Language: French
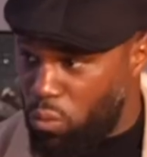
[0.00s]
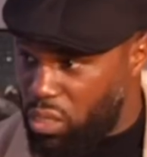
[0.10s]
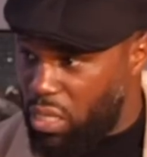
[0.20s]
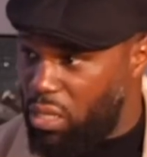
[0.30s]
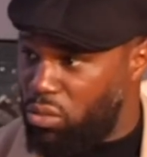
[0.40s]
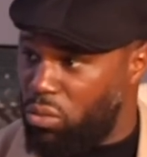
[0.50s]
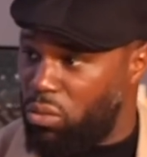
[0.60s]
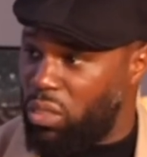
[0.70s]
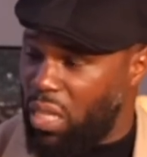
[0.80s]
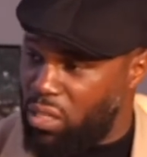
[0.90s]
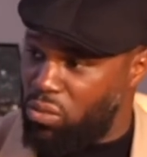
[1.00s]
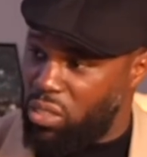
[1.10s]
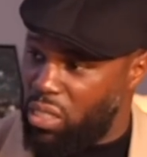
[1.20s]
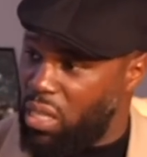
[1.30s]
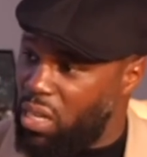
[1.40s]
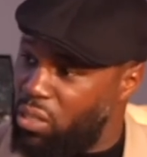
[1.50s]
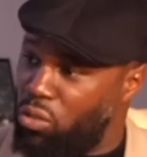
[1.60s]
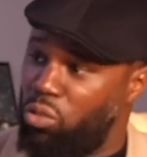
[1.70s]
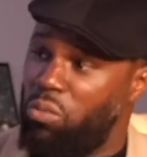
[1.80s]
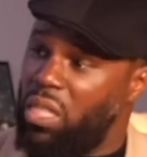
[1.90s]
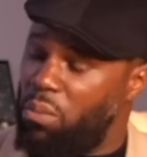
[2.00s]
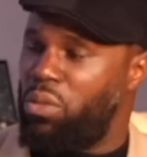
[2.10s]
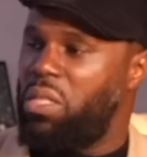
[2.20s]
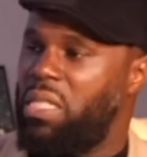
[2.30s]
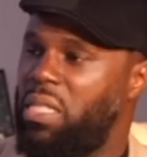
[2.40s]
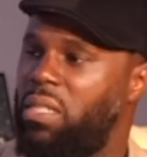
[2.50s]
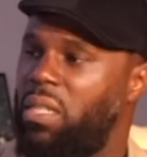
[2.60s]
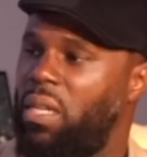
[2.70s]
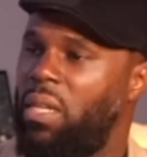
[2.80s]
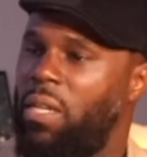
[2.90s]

constat sur le terrain sociétal, économique et politique.